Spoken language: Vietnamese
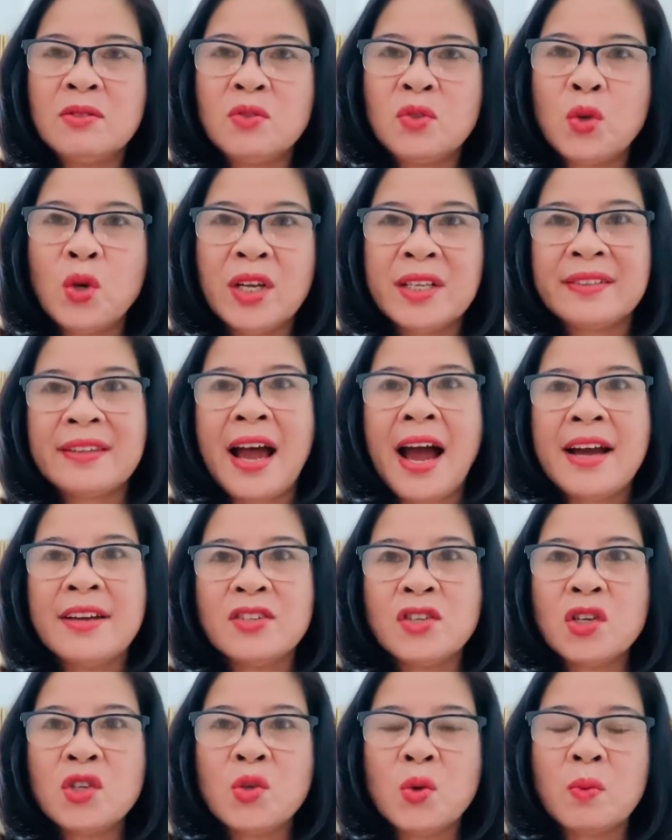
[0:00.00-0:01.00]
truyền tải
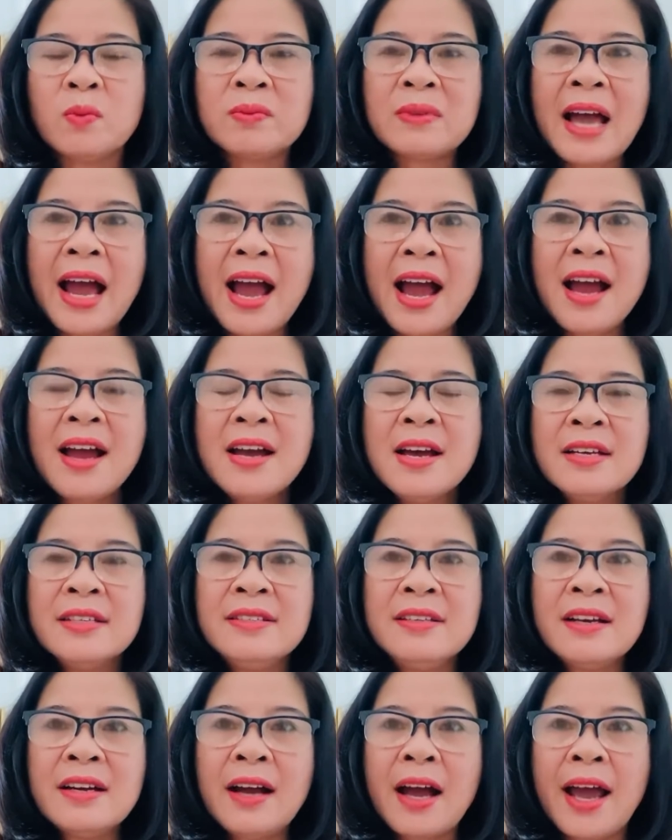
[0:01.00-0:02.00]
cho chúng ta
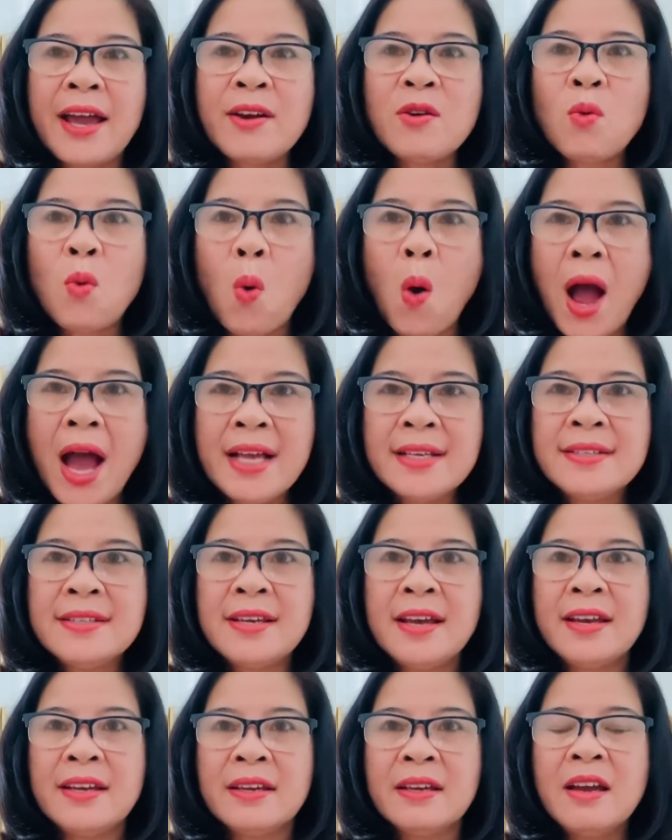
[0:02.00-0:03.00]
những cái quá
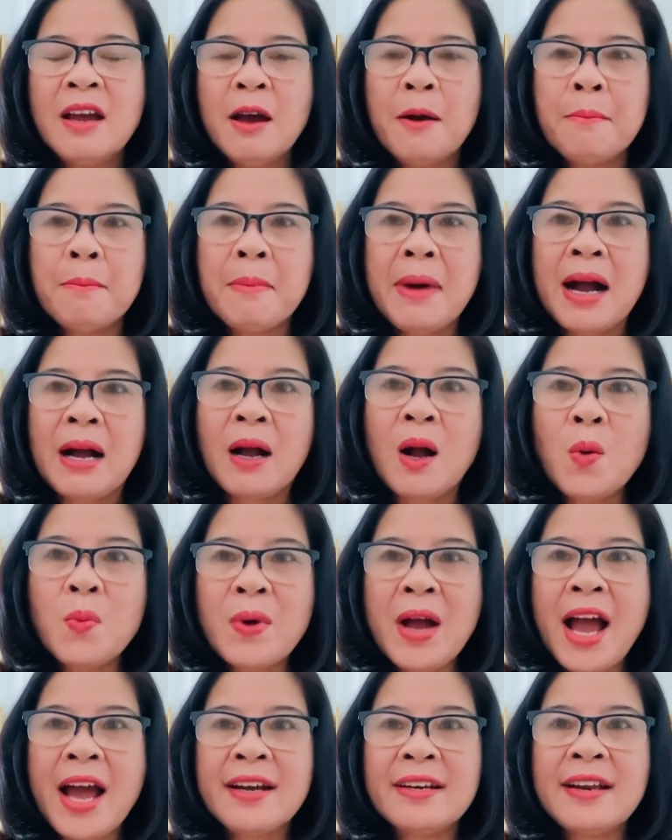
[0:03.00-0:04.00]
trình mà
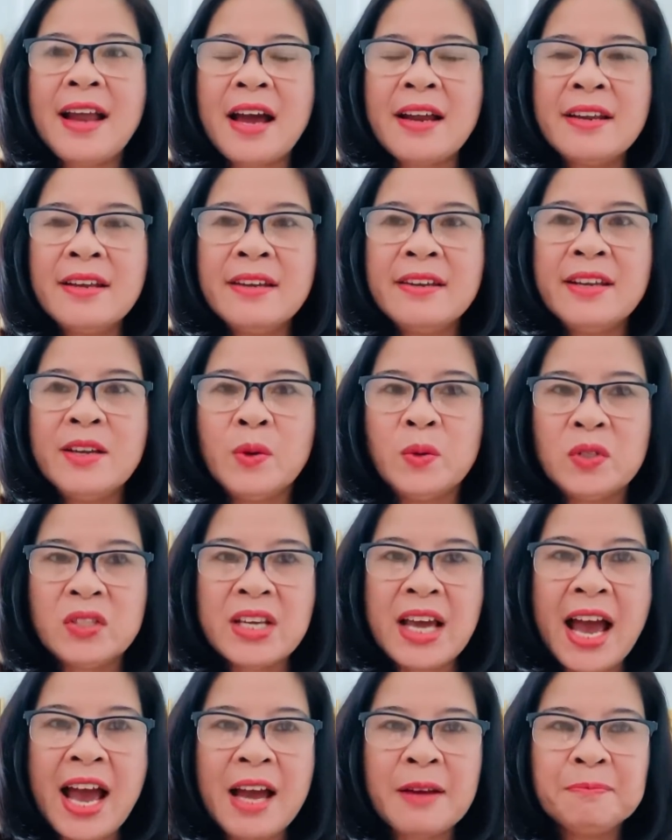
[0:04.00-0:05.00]
công an đã đi điều
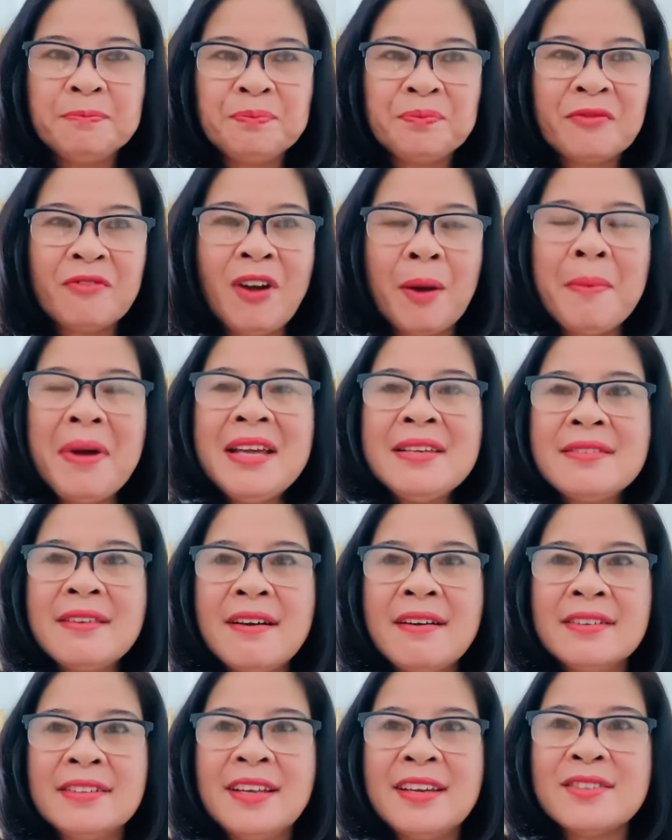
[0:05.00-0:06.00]
tra và bây
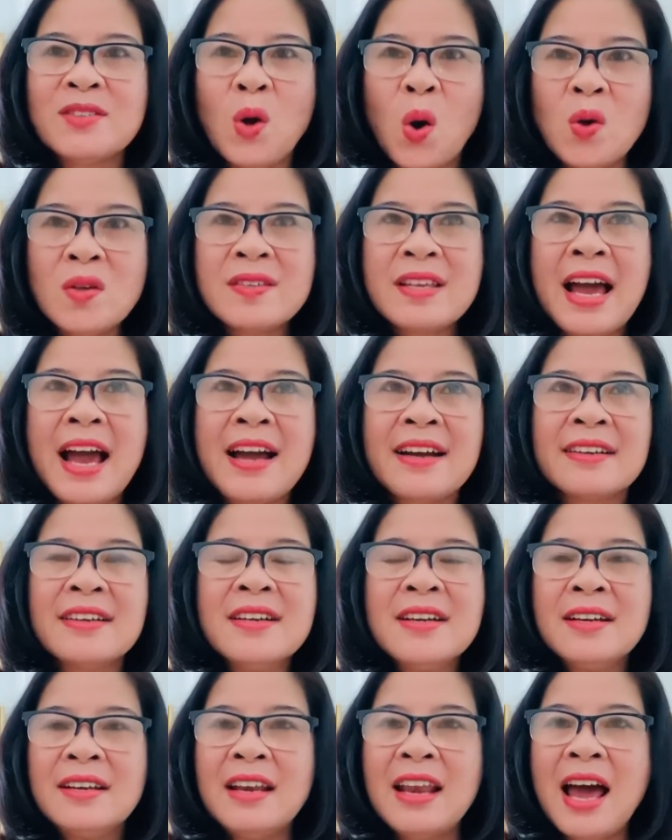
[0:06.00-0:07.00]
giờ thì rõ ràng
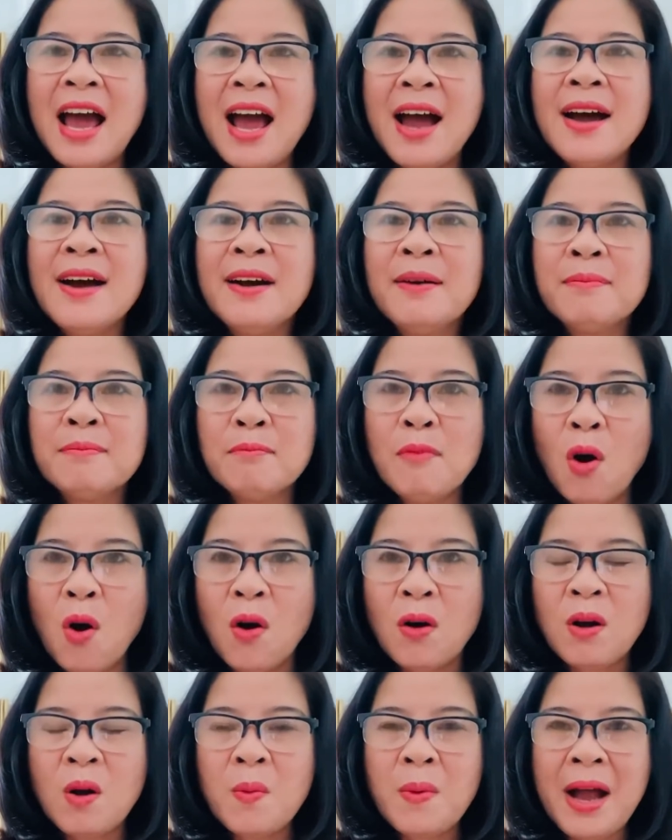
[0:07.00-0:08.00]
là
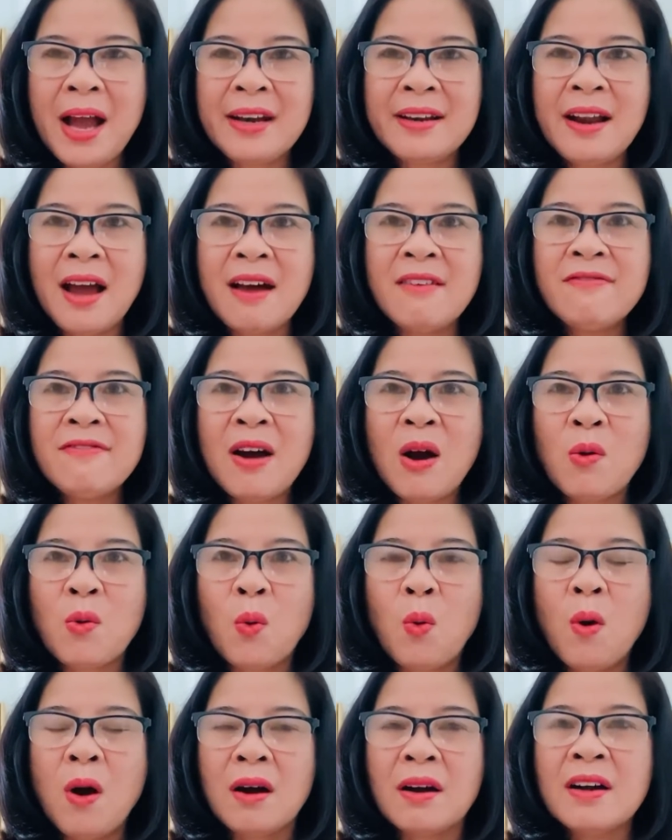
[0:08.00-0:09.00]
Bộ Công an đã vào
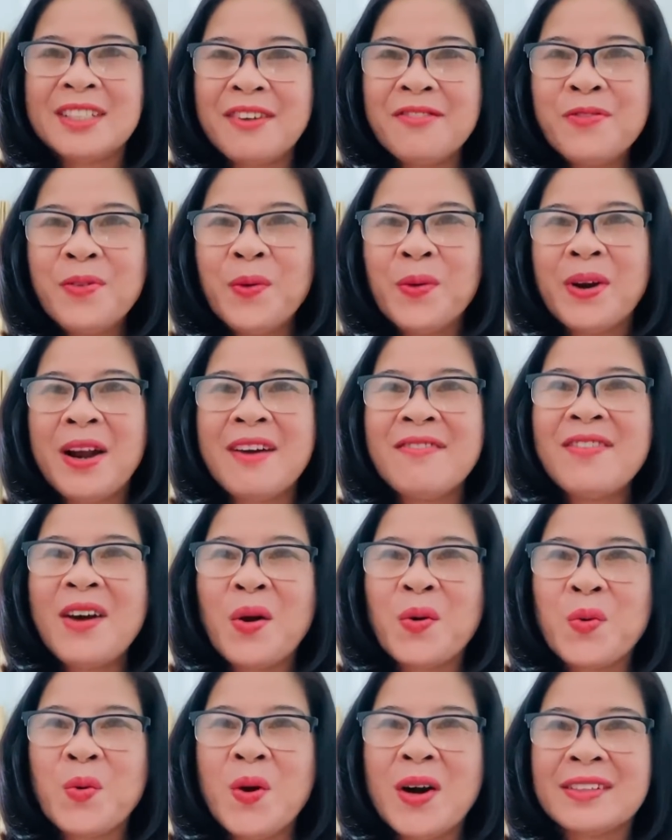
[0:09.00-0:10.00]
cuộc, chính phủ đã
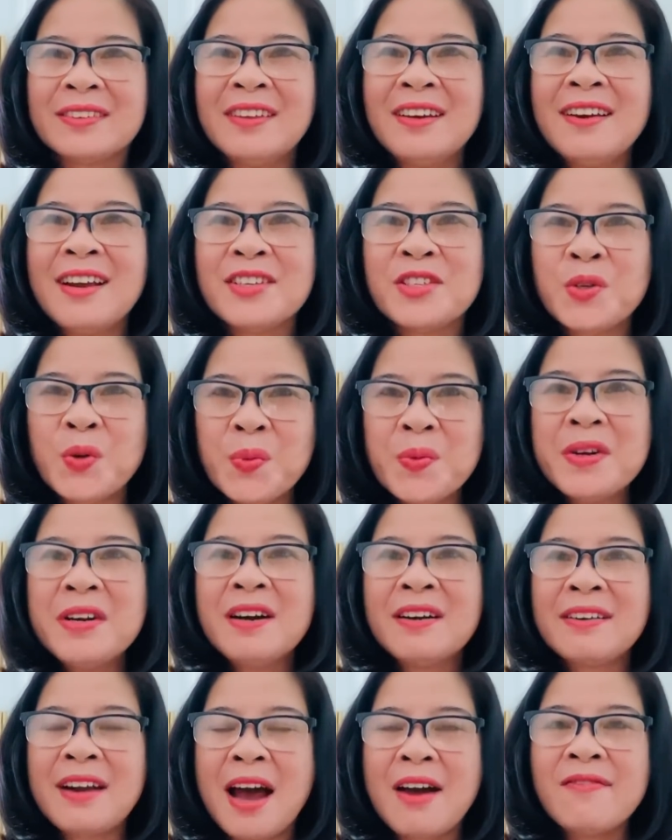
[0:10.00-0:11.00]
vào cuộc, tức là Trung
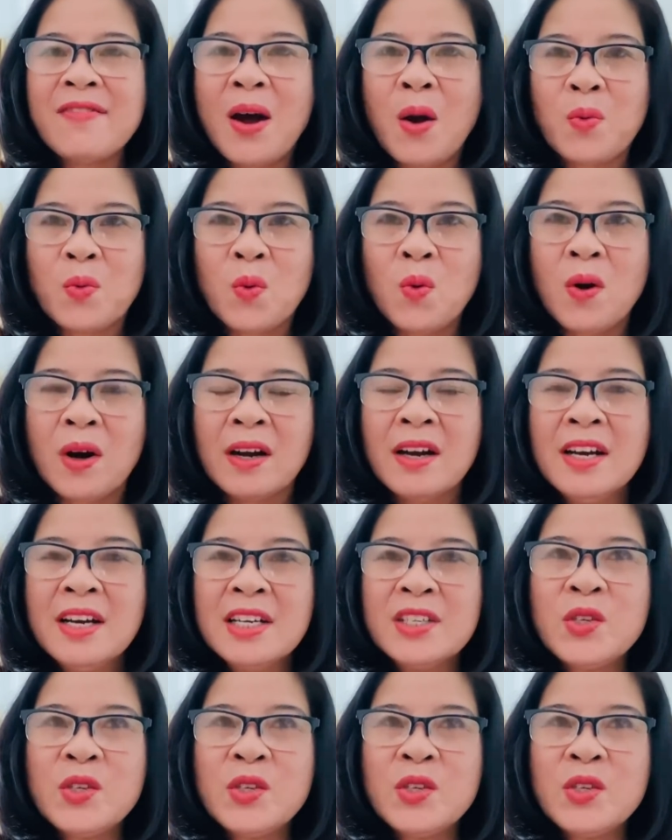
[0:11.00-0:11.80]
ương đã vào cuộc.